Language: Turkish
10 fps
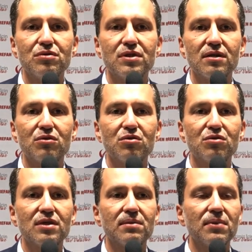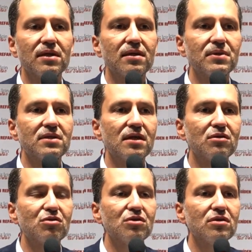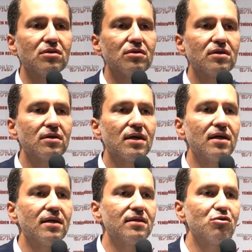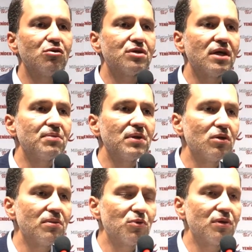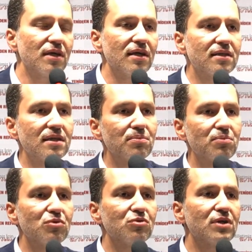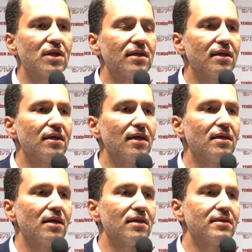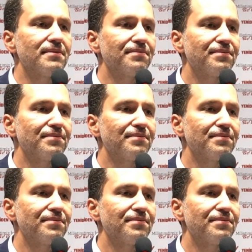Çaykuru satmadın ama çaykuru garanti gösterip ipotek ettirip bu üzerinden kredi aldın.